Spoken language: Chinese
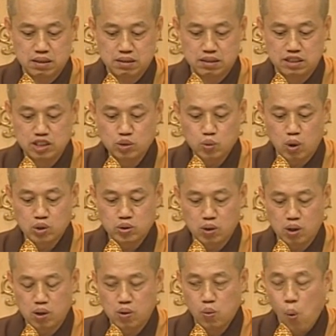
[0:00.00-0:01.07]
执着
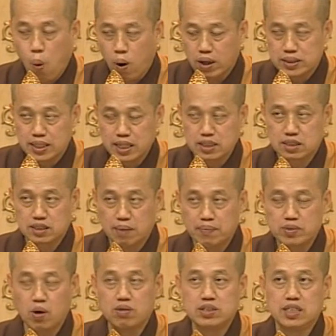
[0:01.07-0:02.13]
说我的什
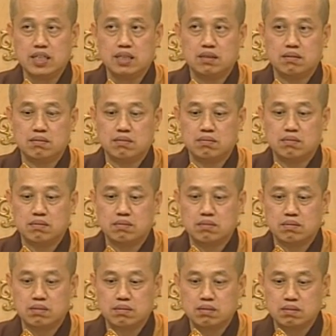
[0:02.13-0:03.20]
么东西？
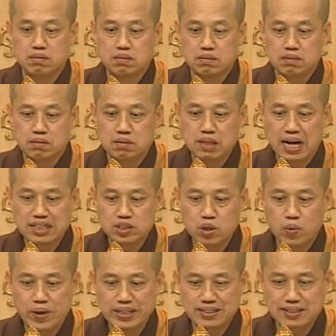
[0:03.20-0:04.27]
那
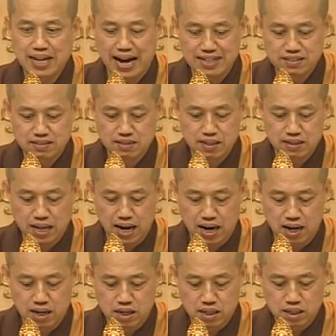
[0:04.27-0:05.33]
就会产生
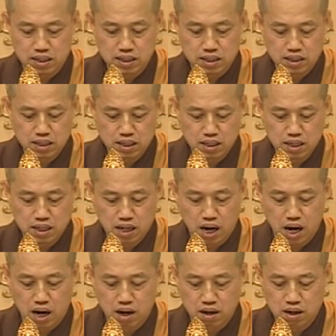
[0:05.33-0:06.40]
啊，
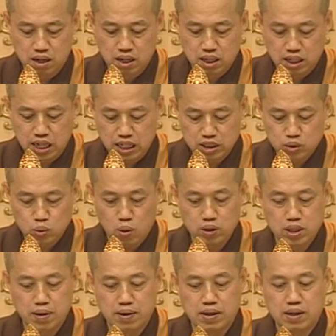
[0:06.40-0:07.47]
啊，更多
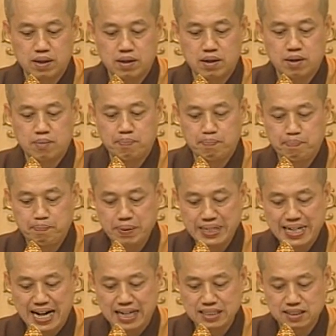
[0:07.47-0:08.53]
的不
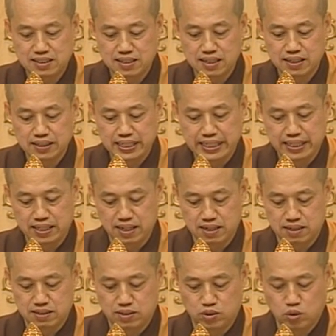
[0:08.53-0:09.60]
能舍离
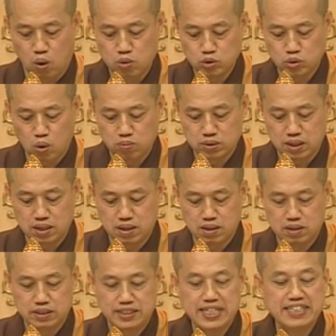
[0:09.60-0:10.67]
的种种的
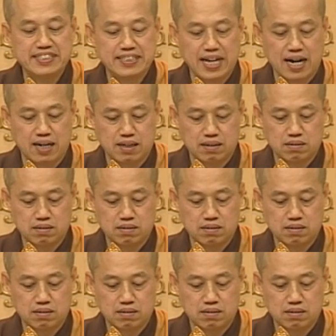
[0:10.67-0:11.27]
现象，